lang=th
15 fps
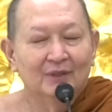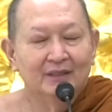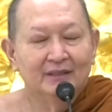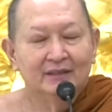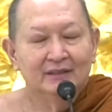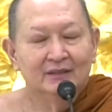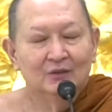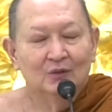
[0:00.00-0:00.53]
ไป
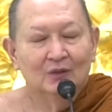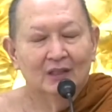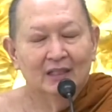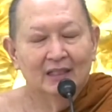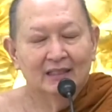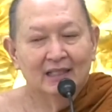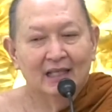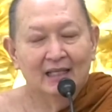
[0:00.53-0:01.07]
ยืนอยู่
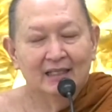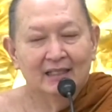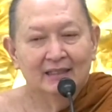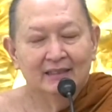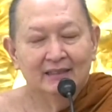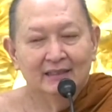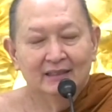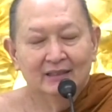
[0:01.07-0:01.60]
ใกล้
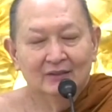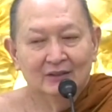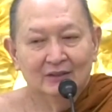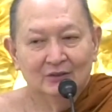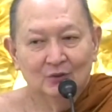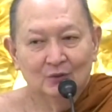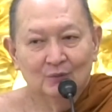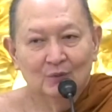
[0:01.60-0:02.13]
ๆ ที่เขา
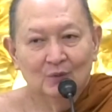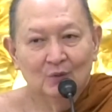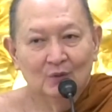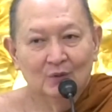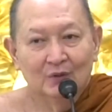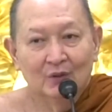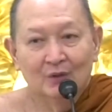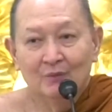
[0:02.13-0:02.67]
จะจุดพลุ
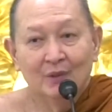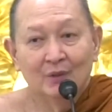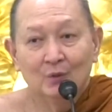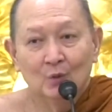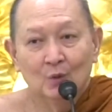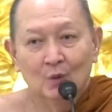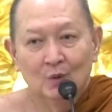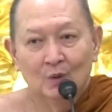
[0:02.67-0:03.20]
โดยไม่
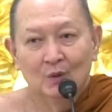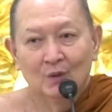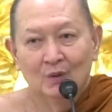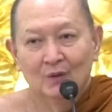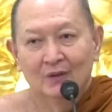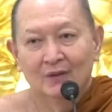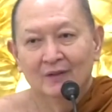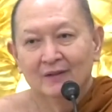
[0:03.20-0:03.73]
รู้
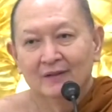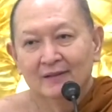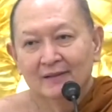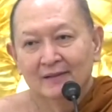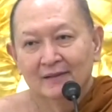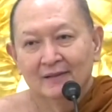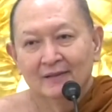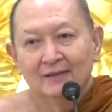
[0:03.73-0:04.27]

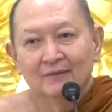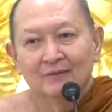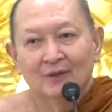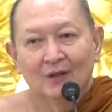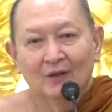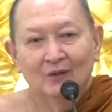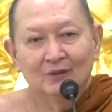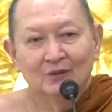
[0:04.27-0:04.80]
พ
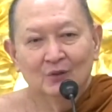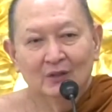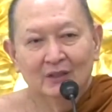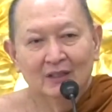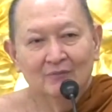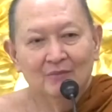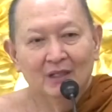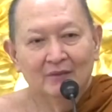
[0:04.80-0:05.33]
อเขาจุด
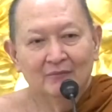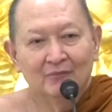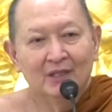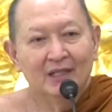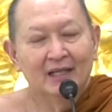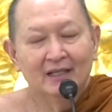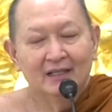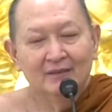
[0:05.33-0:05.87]
ระเบิดเป
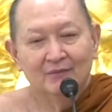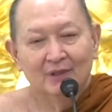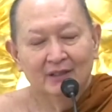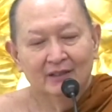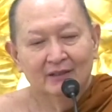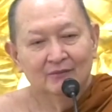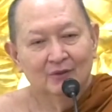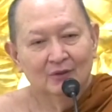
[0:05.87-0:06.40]
รี้ยงขึ้นมา
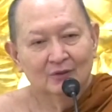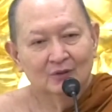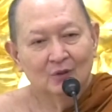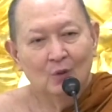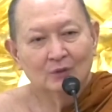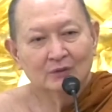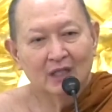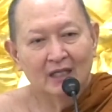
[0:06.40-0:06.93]
นะบอก
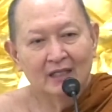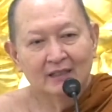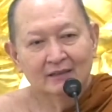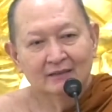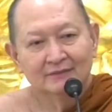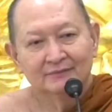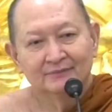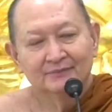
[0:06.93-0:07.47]
ตกใจ
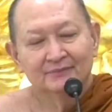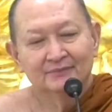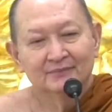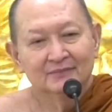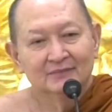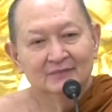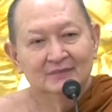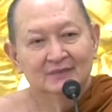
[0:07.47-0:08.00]

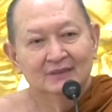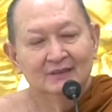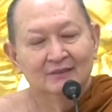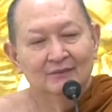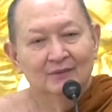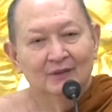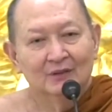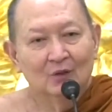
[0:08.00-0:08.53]

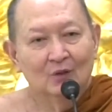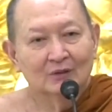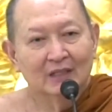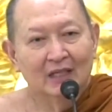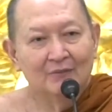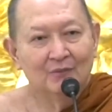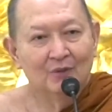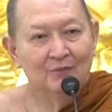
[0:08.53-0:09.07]
พอตก
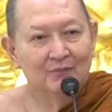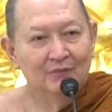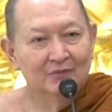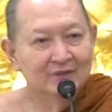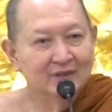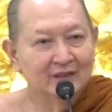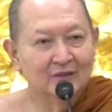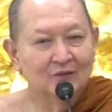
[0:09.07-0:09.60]
ใจปุ๊บ
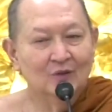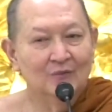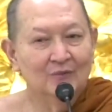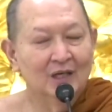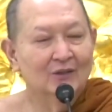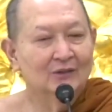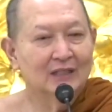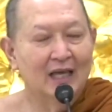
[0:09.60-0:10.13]
จิตรวม
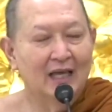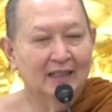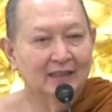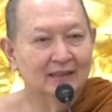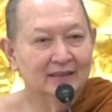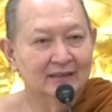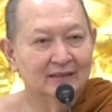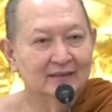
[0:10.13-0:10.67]
เข้าฐาน
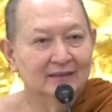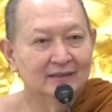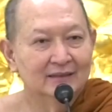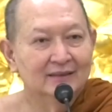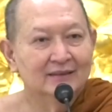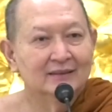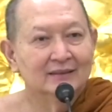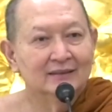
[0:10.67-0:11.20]
เลย
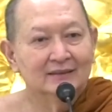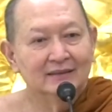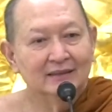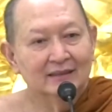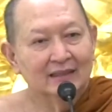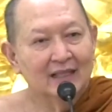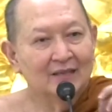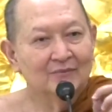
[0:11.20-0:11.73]

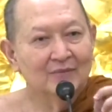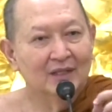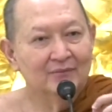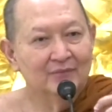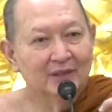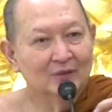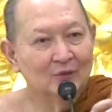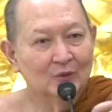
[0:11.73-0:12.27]
จิตตั้งมั่
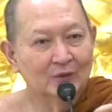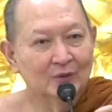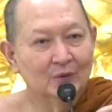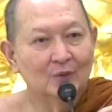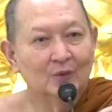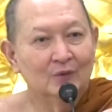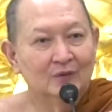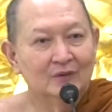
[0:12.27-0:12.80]
นเป็นคน
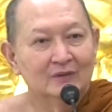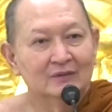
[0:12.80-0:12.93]
ดู